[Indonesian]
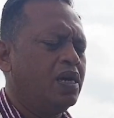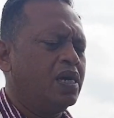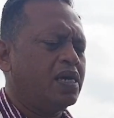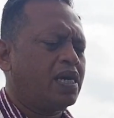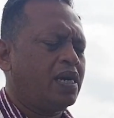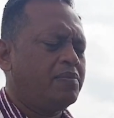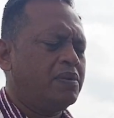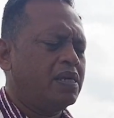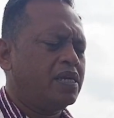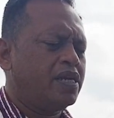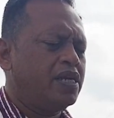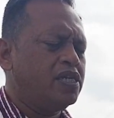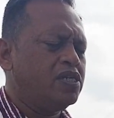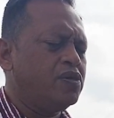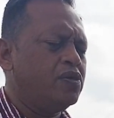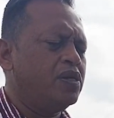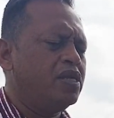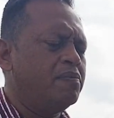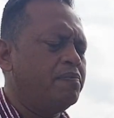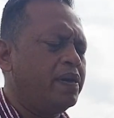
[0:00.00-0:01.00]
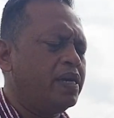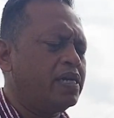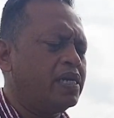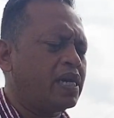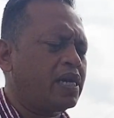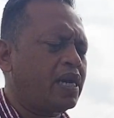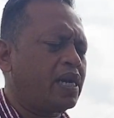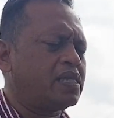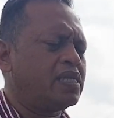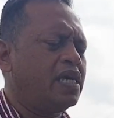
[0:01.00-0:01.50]
Kami rindu lebih
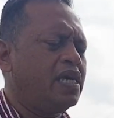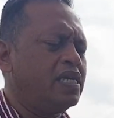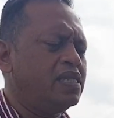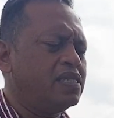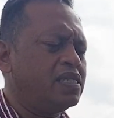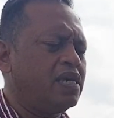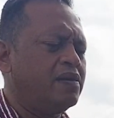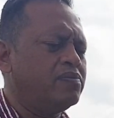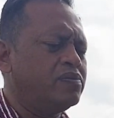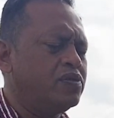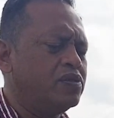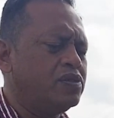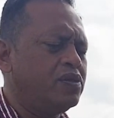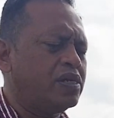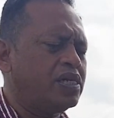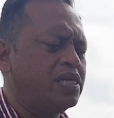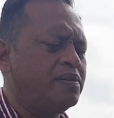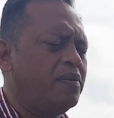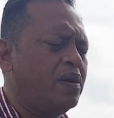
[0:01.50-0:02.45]
dekat, intim, duduk di